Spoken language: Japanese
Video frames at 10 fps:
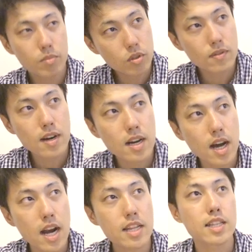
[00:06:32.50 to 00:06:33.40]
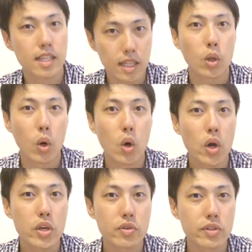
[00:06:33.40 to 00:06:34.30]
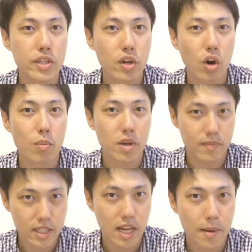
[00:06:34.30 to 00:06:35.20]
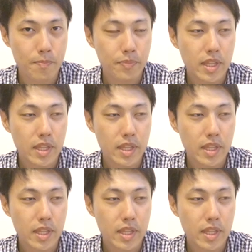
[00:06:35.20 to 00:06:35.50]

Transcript: 僕はありだなというふうに思いました。